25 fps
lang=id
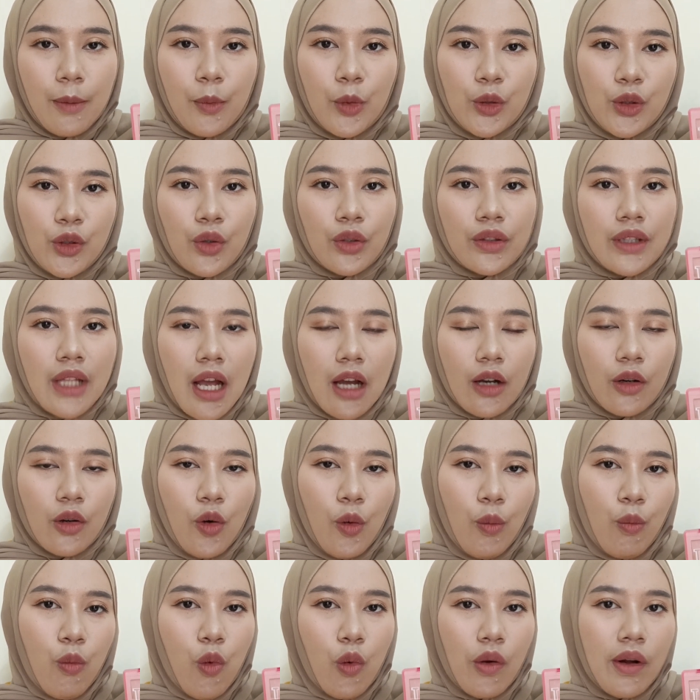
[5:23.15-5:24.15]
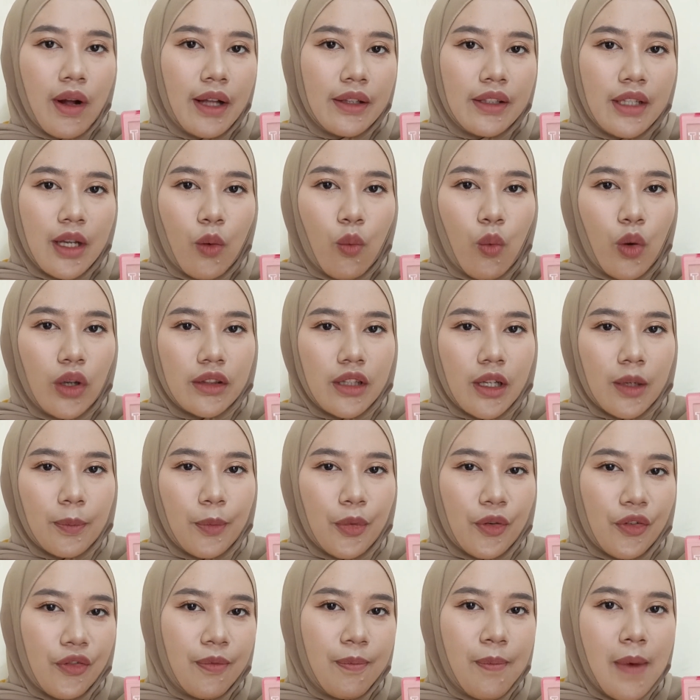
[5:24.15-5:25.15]
menurut aku bukan yang
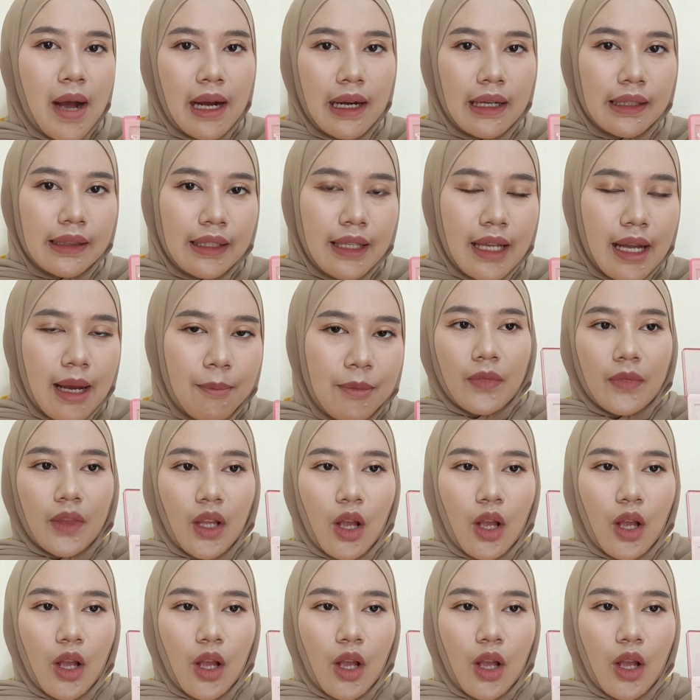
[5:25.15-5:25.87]
waterproof banget ya